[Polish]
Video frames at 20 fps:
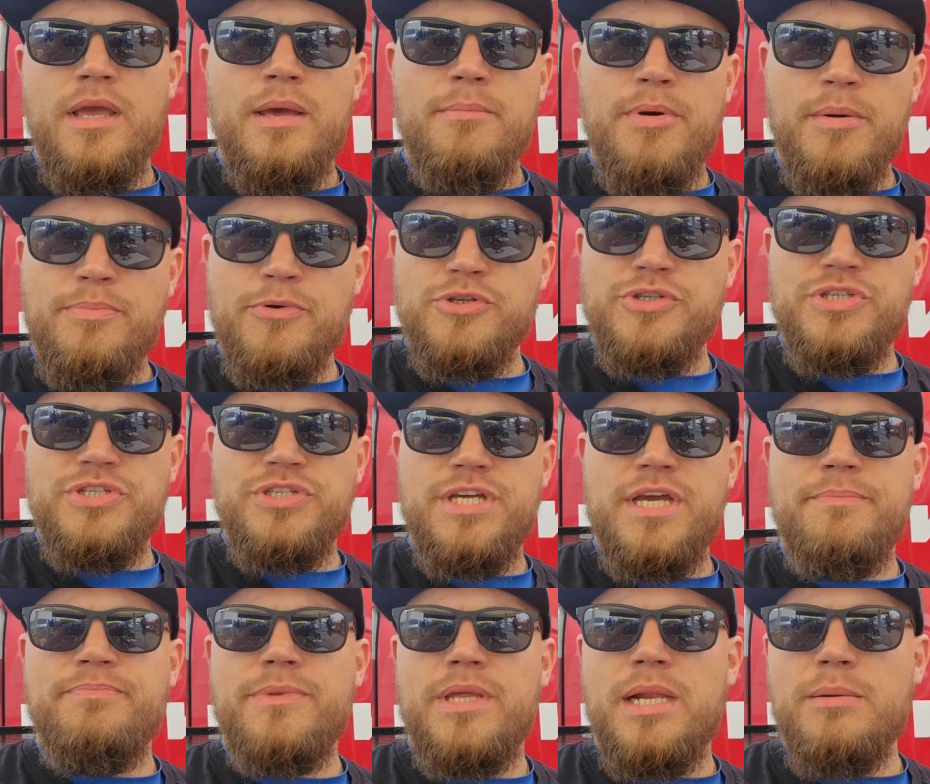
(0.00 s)

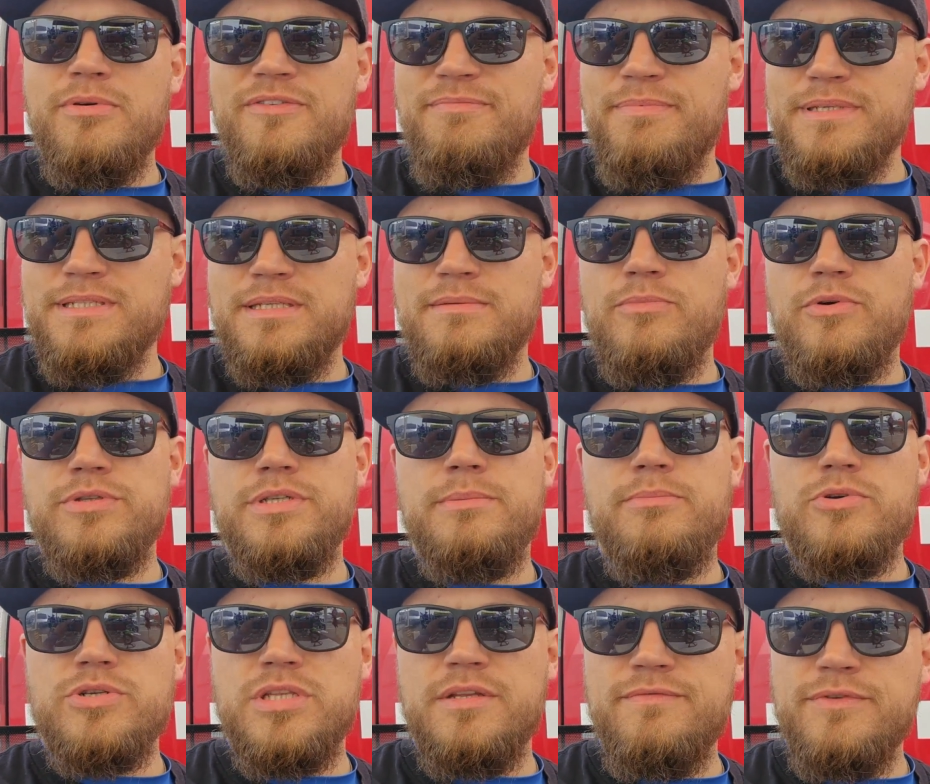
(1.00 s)
Poprosicie albo w PZMocie,
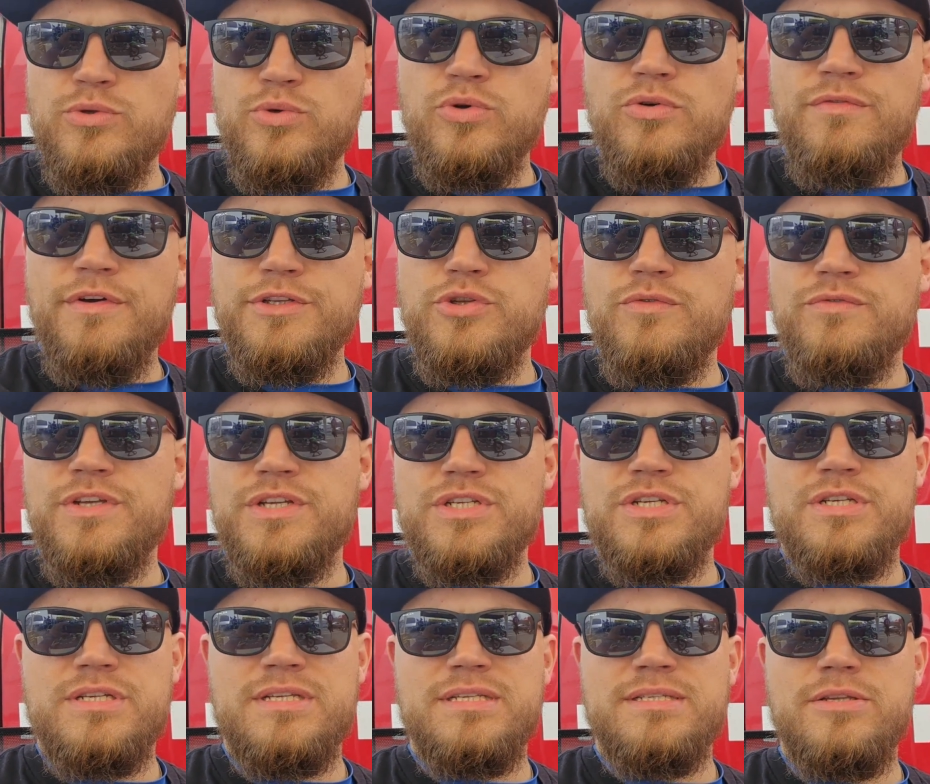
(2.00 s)
można wydrukować
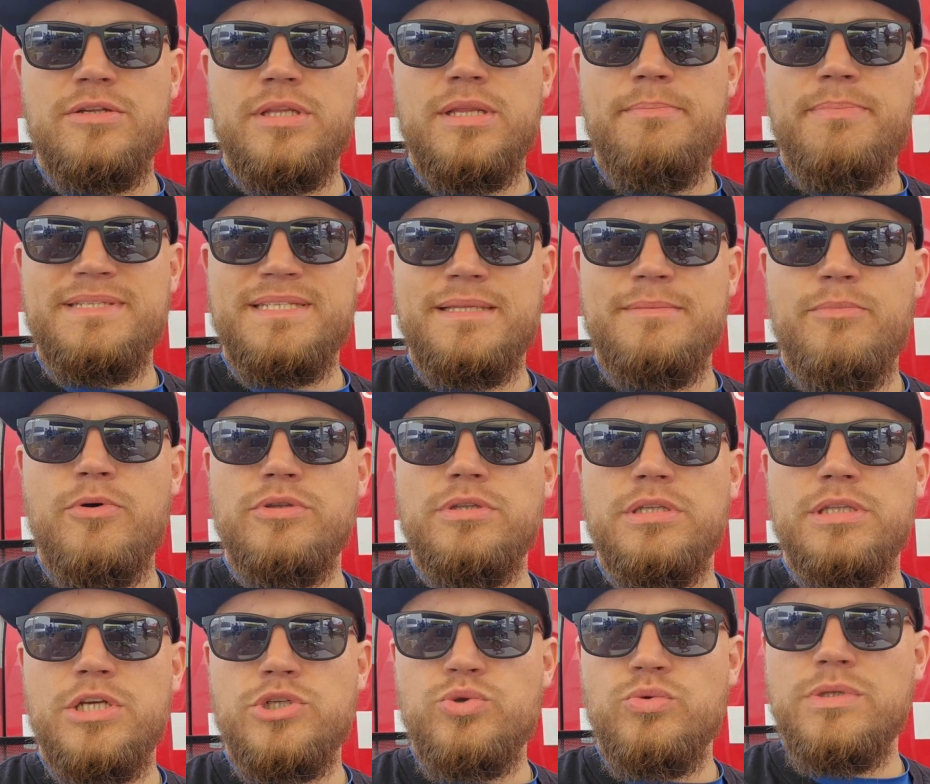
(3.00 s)
również ze strony PZMOT
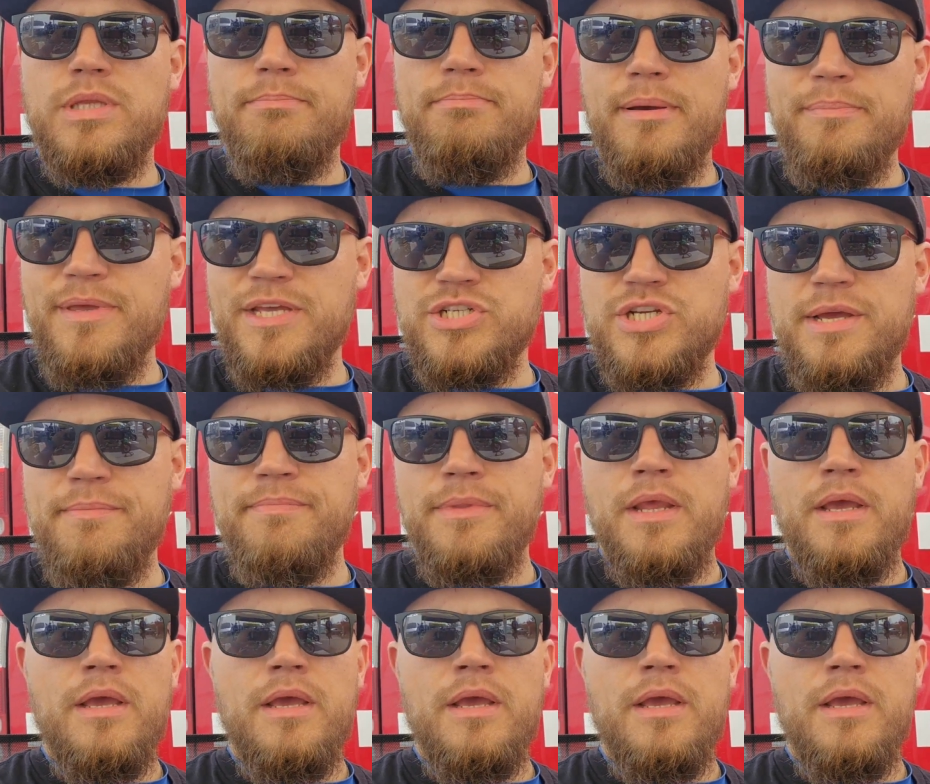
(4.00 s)
na żółtym papierze